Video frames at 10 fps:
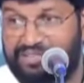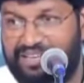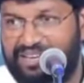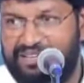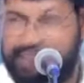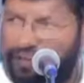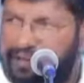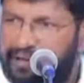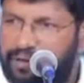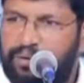చమత్కారి
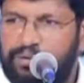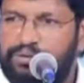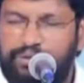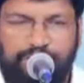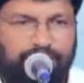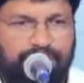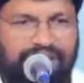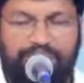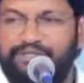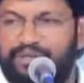ఓ రోజు
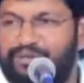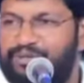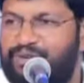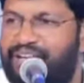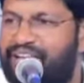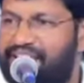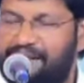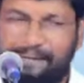సభ జరుగుతుంటే